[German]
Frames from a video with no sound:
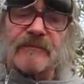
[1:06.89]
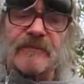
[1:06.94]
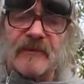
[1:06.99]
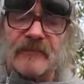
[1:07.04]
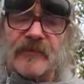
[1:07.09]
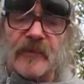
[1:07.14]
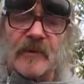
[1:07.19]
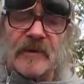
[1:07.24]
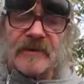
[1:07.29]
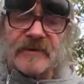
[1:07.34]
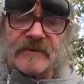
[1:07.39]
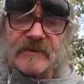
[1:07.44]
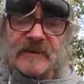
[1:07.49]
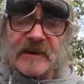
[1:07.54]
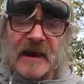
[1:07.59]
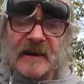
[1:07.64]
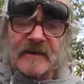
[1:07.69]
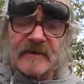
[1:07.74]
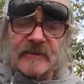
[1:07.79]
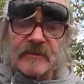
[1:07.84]
bevor ich
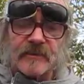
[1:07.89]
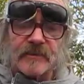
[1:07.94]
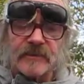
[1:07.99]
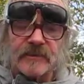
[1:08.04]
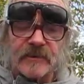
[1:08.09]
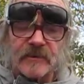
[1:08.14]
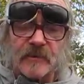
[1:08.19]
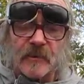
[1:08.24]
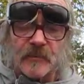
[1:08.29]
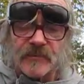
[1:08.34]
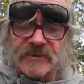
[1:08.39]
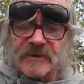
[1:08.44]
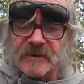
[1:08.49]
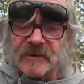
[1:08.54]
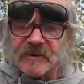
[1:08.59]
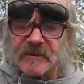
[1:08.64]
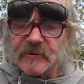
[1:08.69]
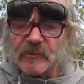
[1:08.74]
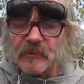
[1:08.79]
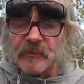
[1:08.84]
sie anzündete, um
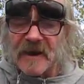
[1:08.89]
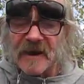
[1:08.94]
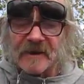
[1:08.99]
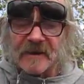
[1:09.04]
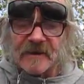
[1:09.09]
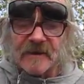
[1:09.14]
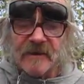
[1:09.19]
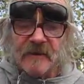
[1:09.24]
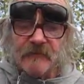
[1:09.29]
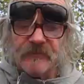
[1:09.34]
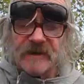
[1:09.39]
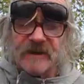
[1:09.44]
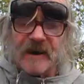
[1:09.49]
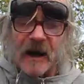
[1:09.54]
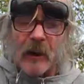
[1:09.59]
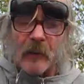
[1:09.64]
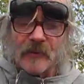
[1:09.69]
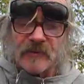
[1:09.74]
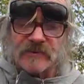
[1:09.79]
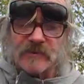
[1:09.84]
sie zum Erglimmen
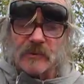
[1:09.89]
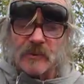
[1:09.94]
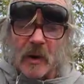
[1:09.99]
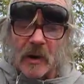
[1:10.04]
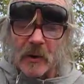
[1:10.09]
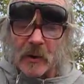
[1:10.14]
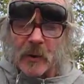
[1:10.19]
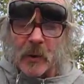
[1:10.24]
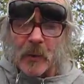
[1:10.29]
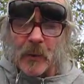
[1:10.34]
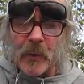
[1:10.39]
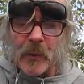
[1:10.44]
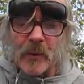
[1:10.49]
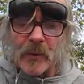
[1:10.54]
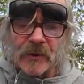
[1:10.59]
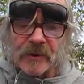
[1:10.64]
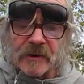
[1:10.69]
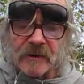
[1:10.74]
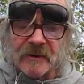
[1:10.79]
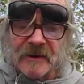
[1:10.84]

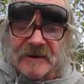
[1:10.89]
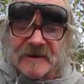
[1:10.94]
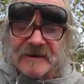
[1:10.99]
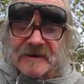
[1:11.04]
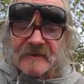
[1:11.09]
auszuerküren,